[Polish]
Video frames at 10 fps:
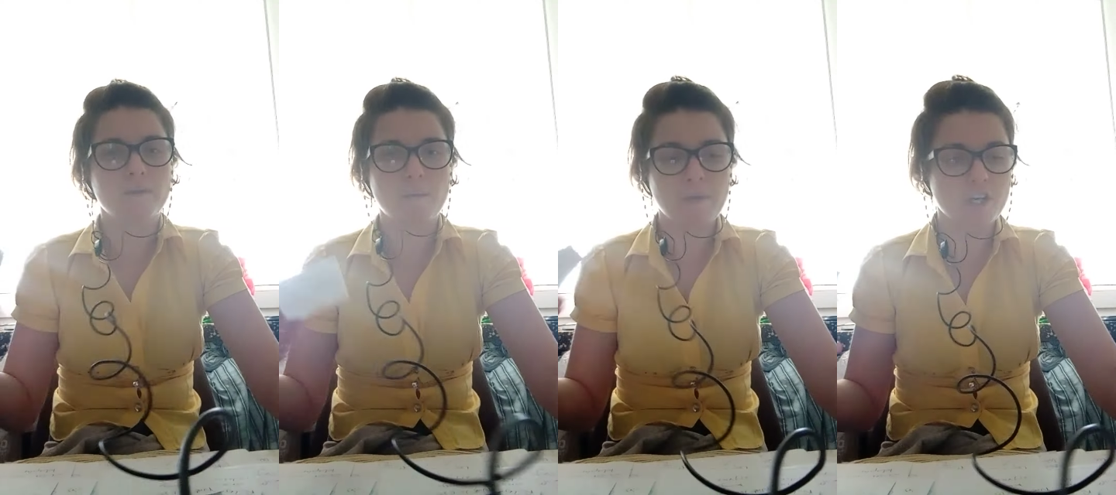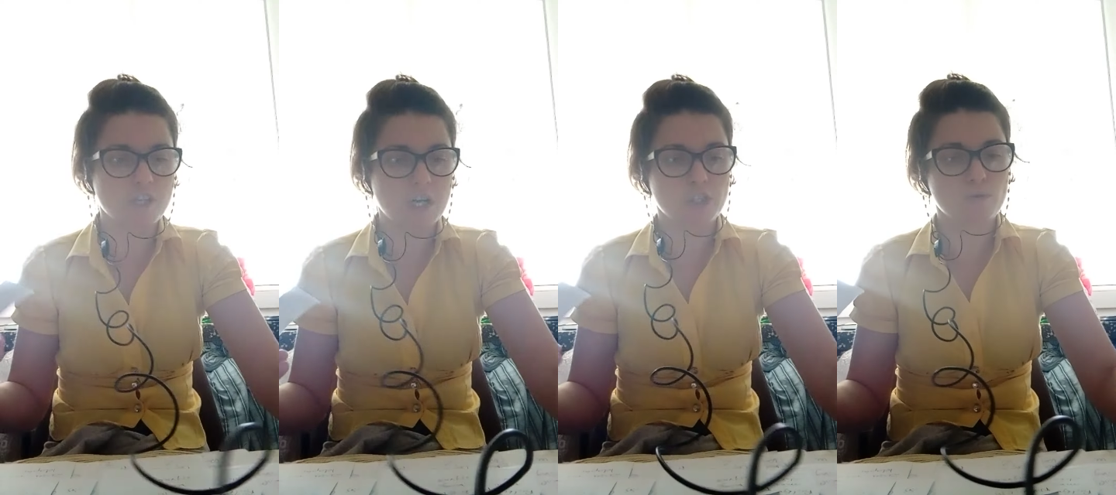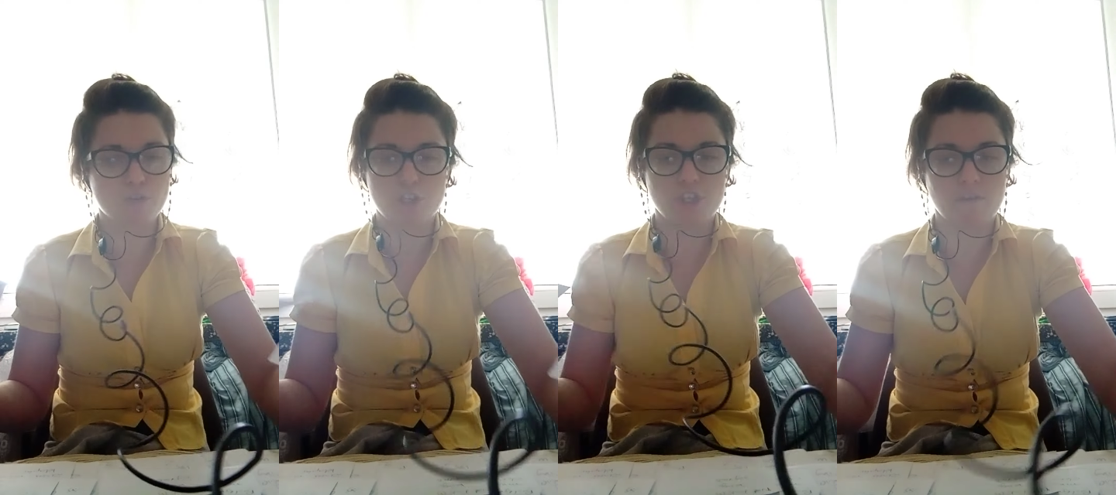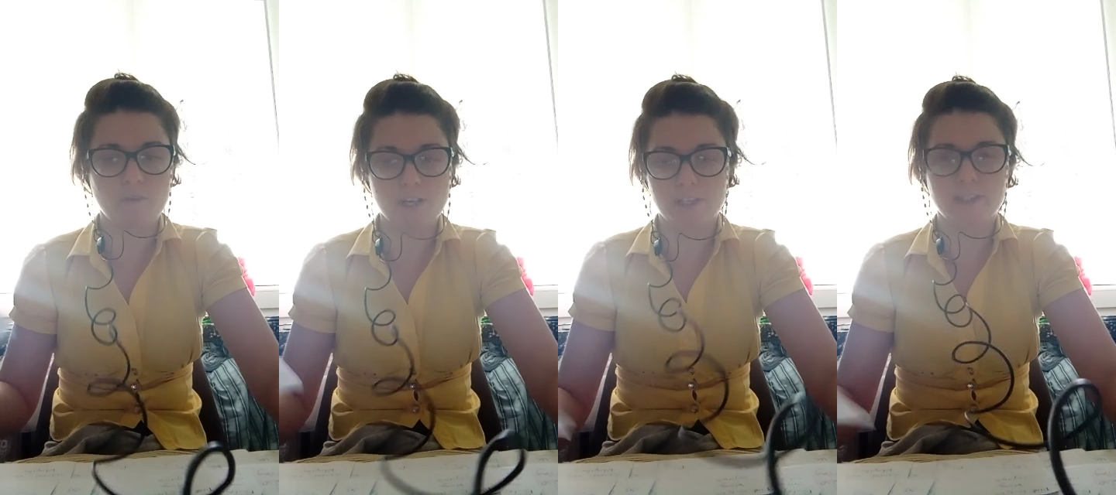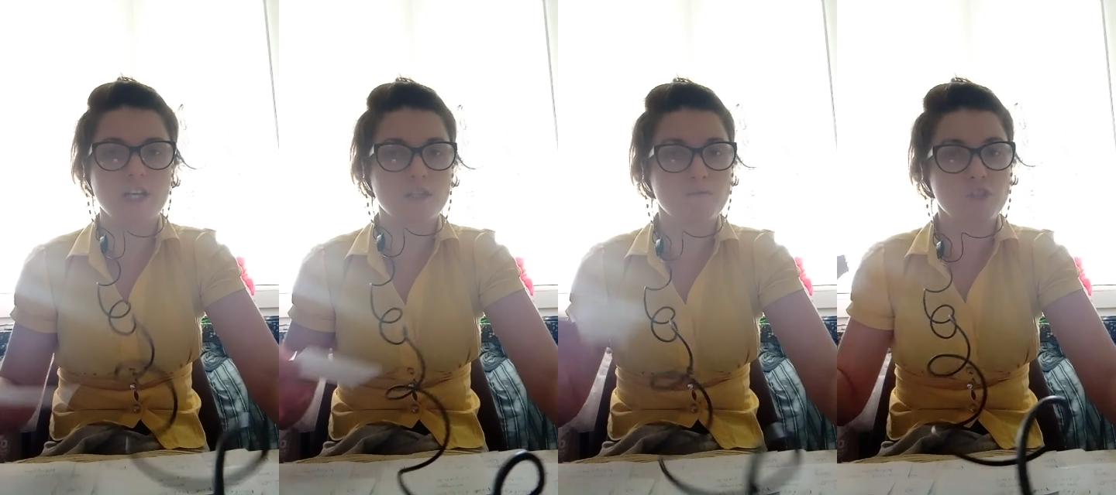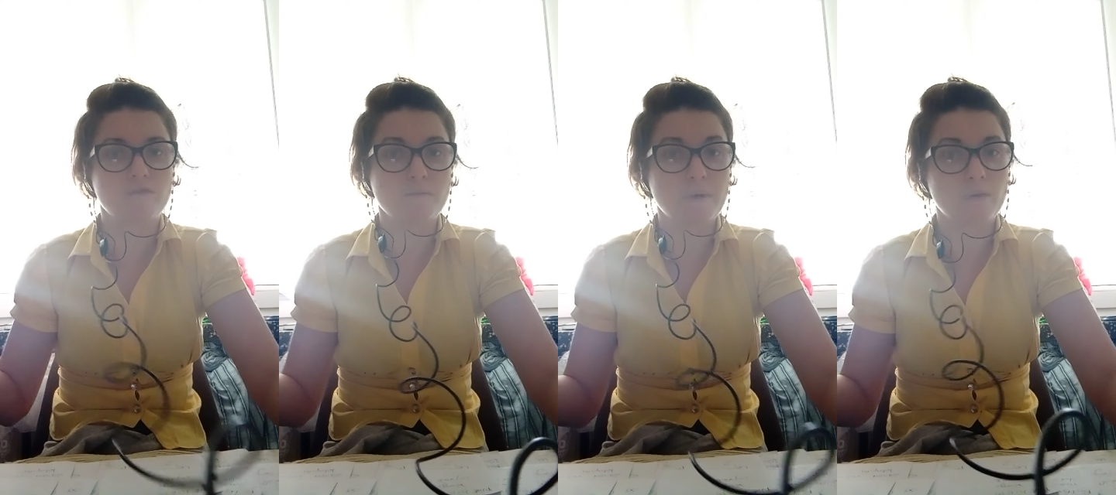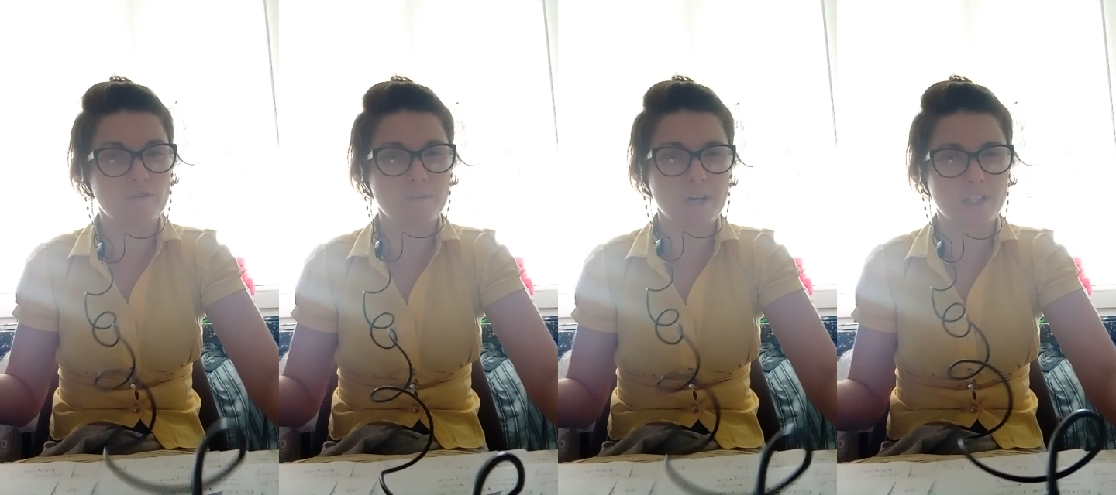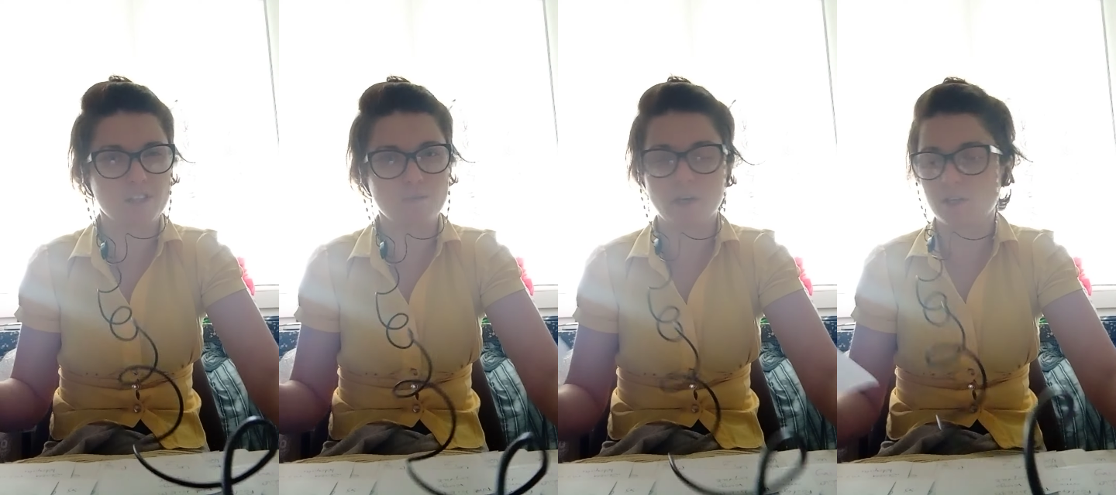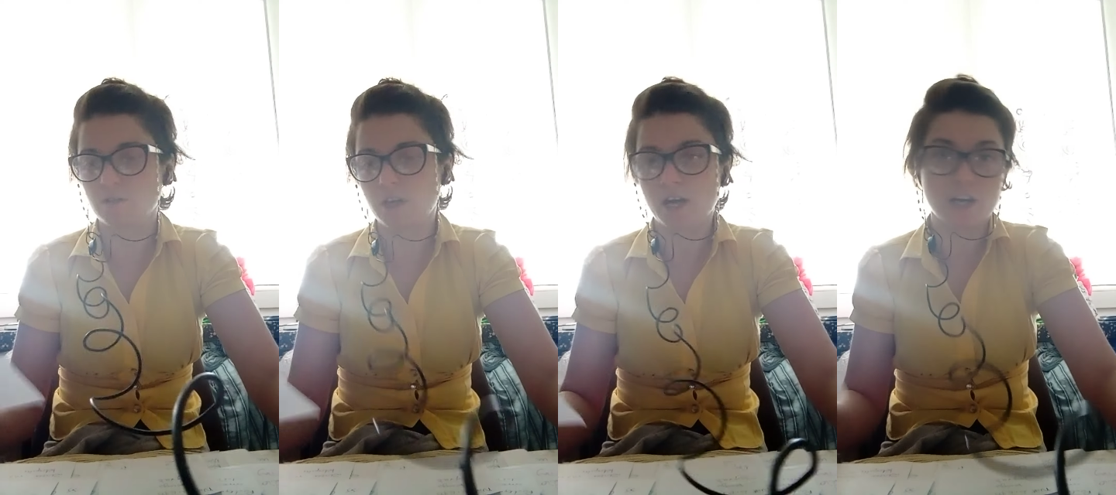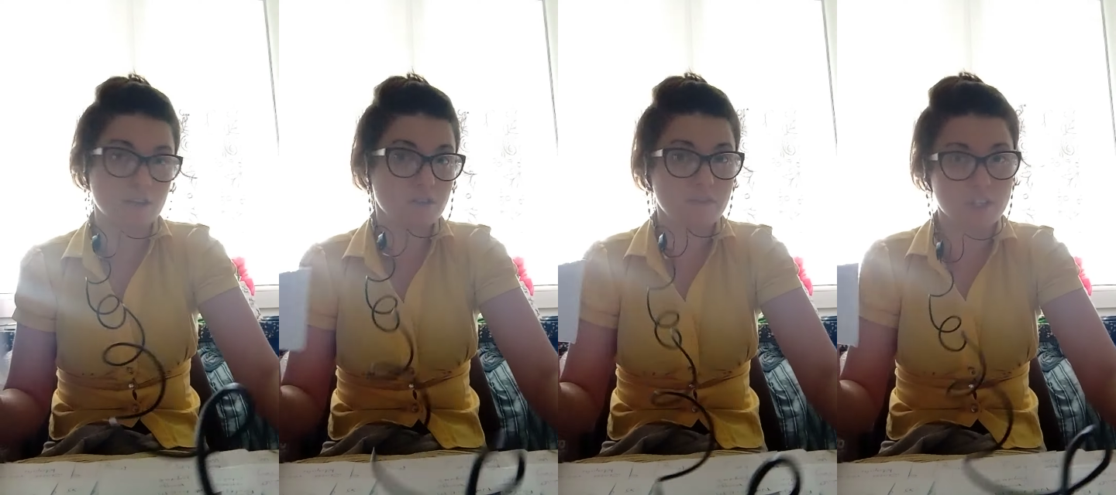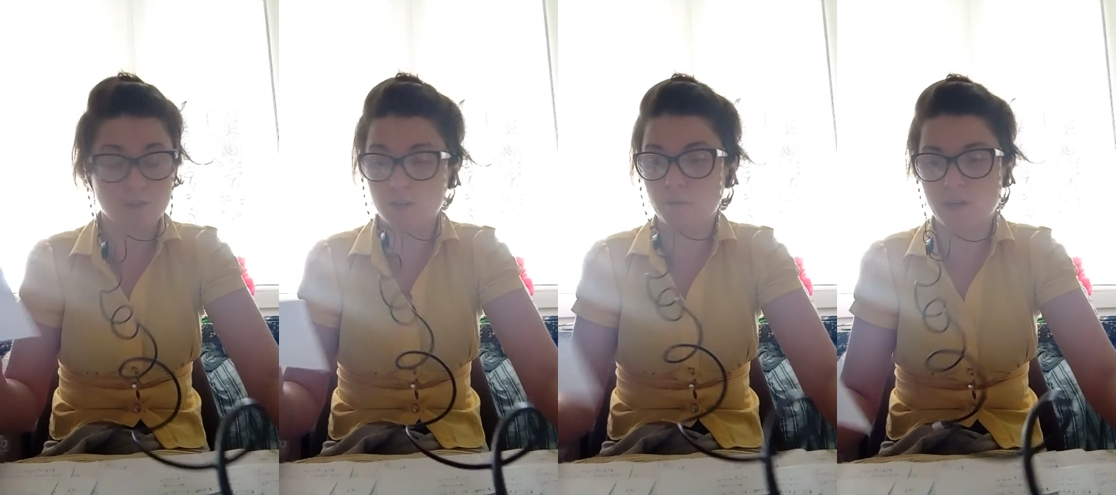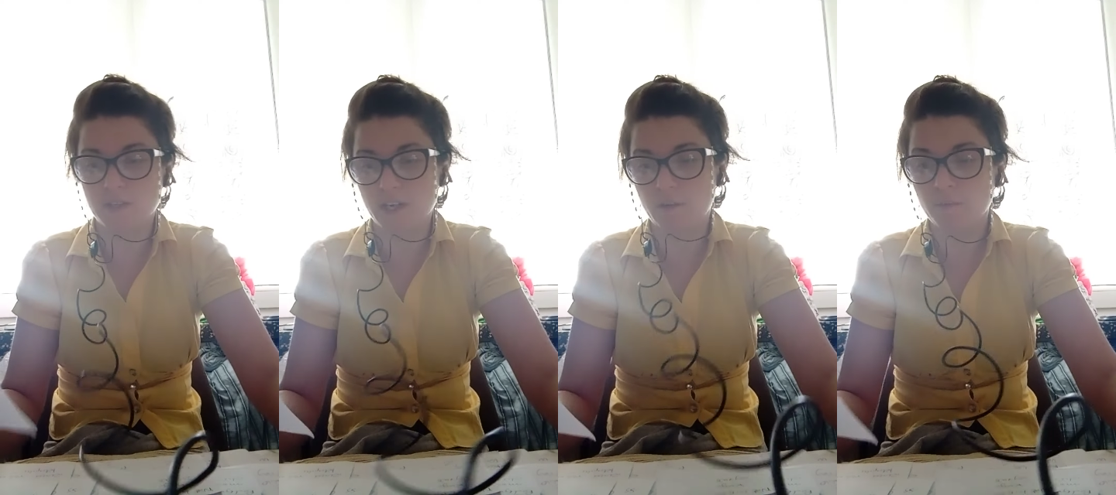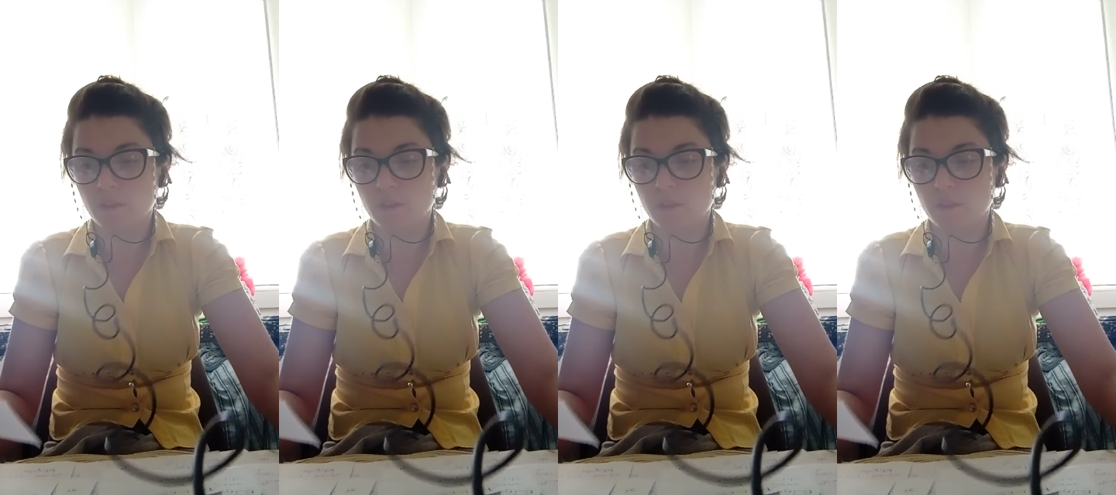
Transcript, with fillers: ta pierwsza Cię uszczęśliwa i tak dalej, to byś nie wybrał, nie wybrała tej drugiej, co nie? Ale to jest, to jest moje zdanie.